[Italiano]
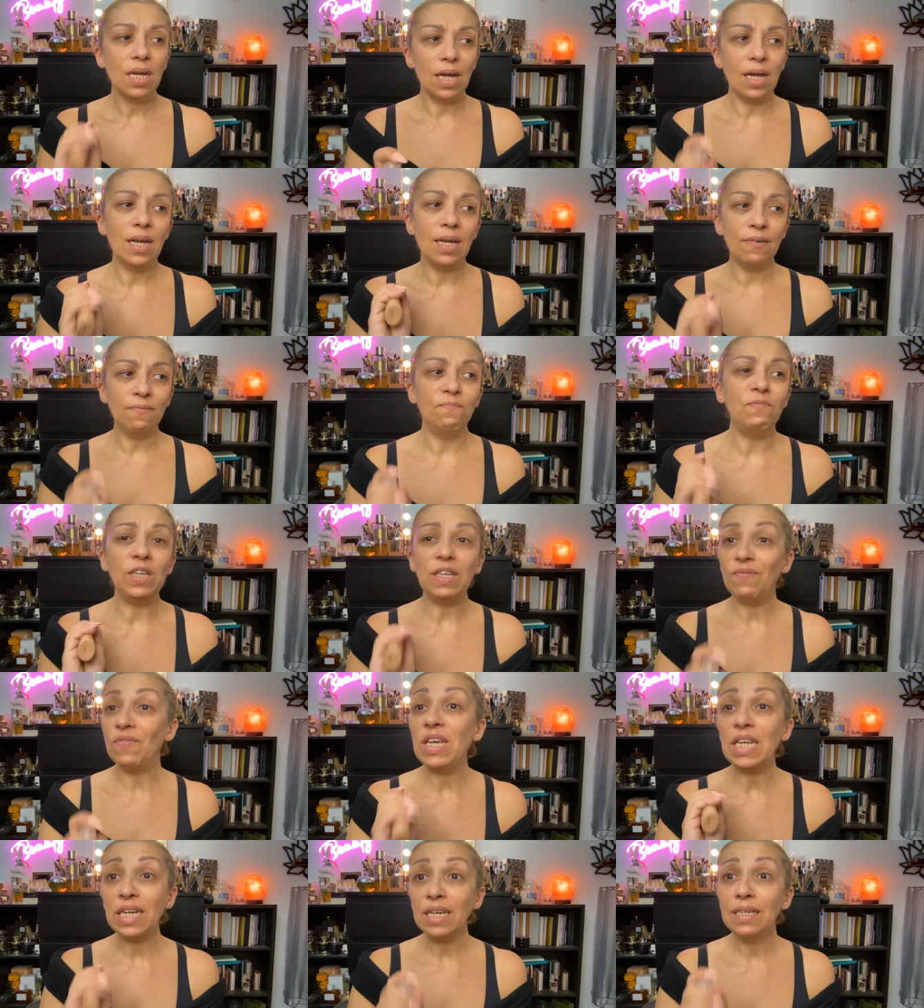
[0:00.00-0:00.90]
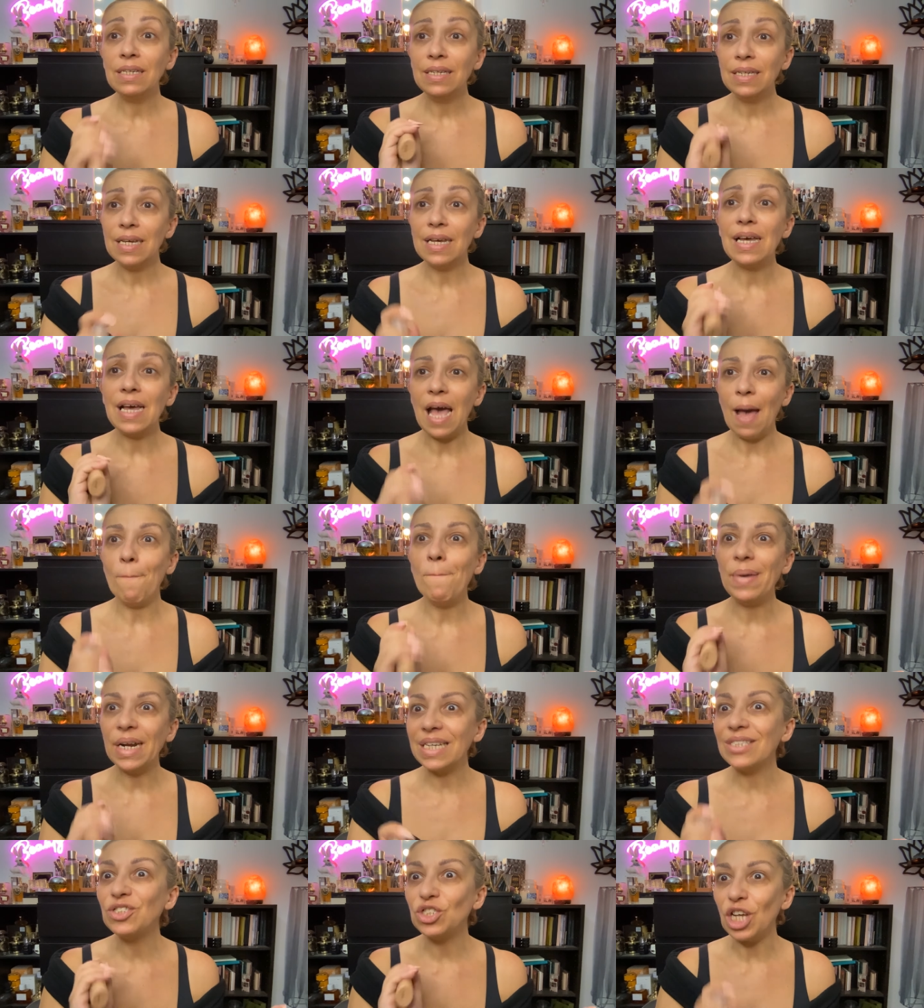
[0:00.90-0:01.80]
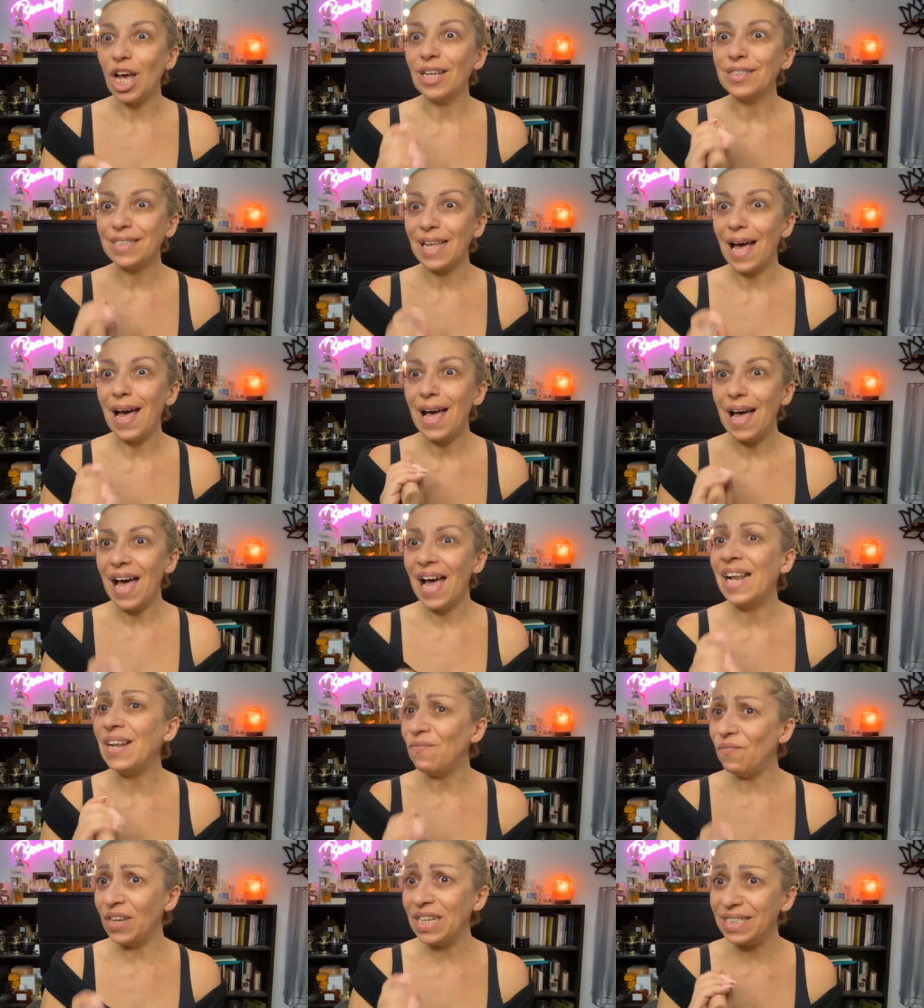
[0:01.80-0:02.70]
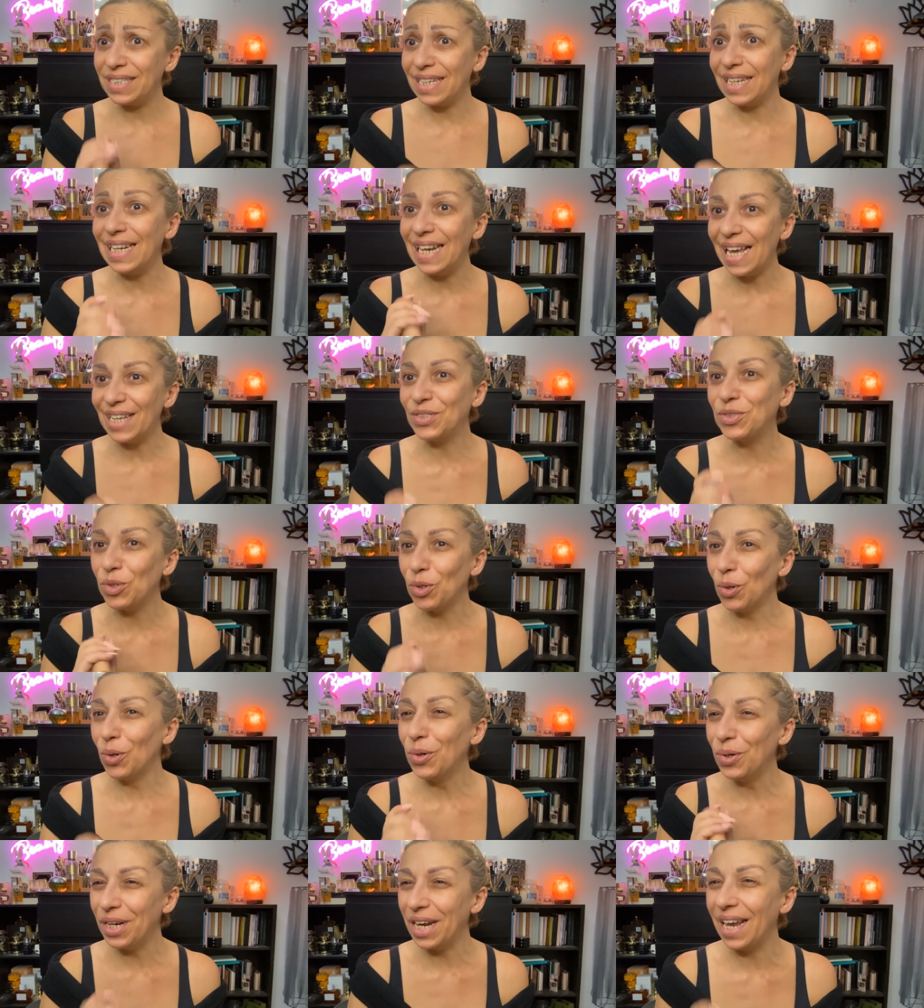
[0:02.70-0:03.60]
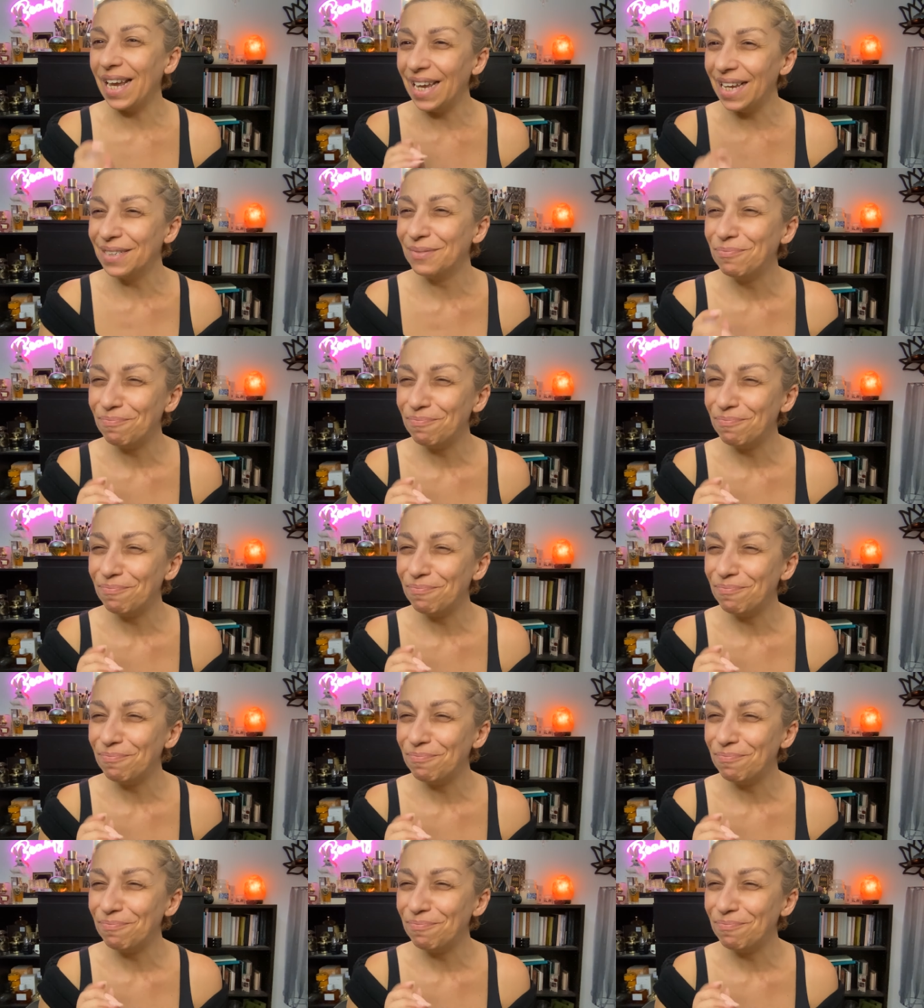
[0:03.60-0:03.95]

a vivere abbracciata al ventilatore